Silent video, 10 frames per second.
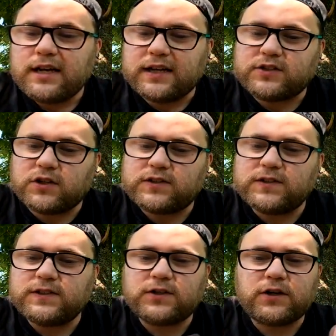
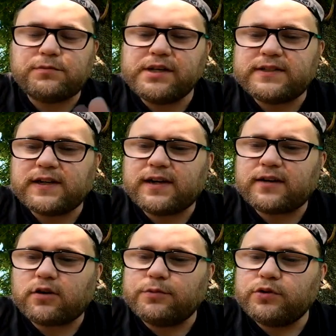Ansonsten ist heute
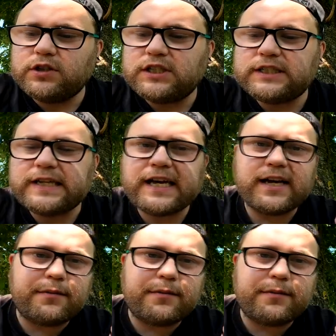Milzer Community Day,